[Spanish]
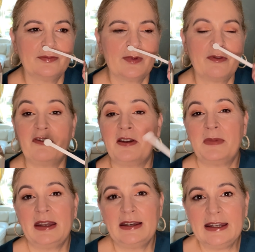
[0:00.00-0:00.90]

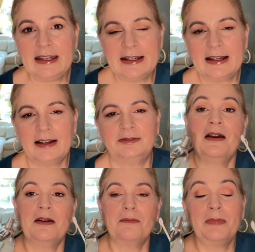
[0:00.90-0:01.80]
femenina,
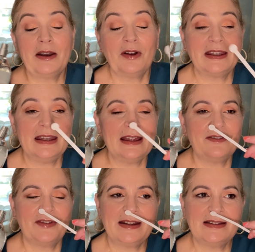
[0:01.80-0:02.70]
pero aquí, a
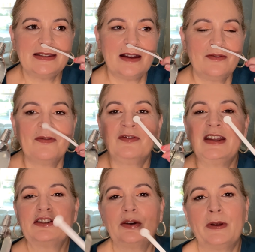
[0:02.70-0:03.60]
diferencia de
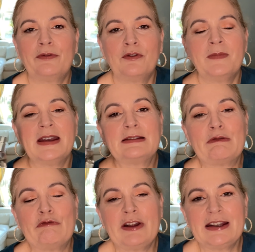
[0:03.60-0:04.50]
esos perfumes
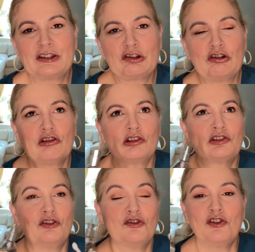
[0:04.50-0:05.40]
frescos
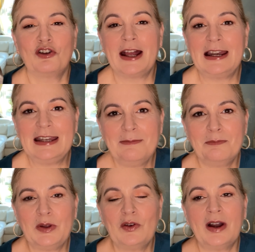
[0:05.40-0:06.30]
con olor a
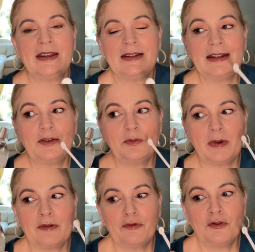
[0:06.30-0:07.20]
limpio, aquí tienes un
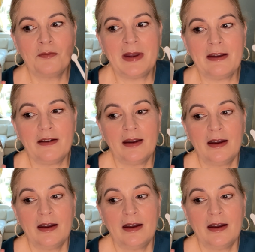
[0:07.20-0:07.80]
perfume